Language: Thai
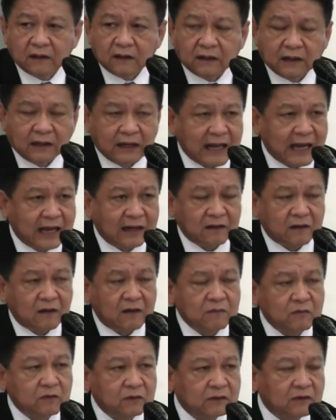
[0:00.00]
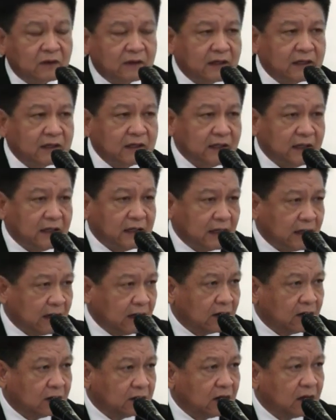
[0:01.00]
1ล้านข้อมูลต่อนาทีเนี่ย
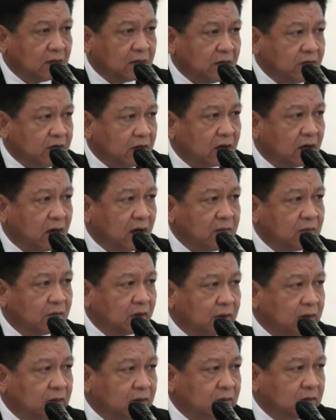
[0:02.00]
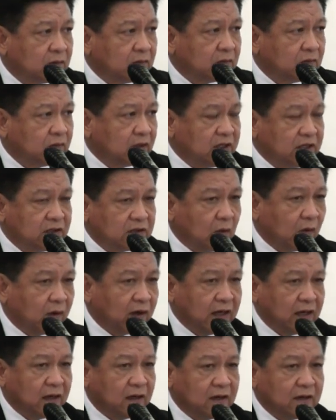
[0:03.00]
เราก็ต้องเอามาวิเคราะห์ให้หมดว่าที่ส่ง
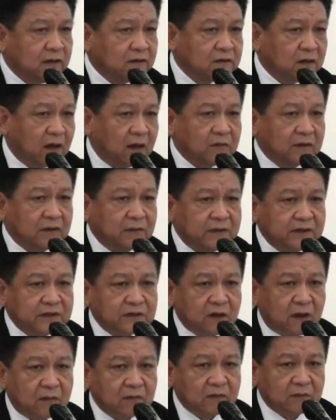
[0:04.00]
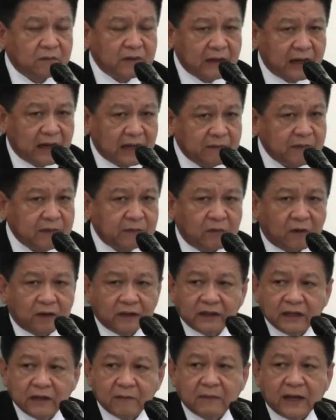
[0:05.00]
เนี่ยชอบหรือไม่ชอบหรือมีอะไรผิดปก
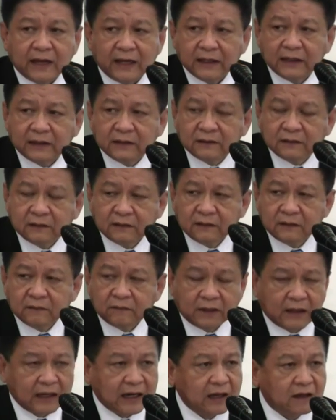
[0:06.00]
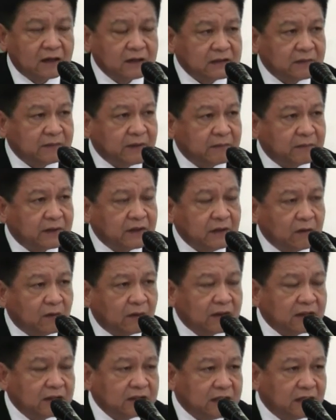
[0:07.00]
ติไหมบางครั้งก็จะเป็นประโย
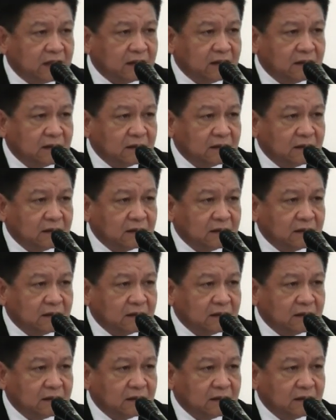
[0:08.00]
ชน์อย่างเช่น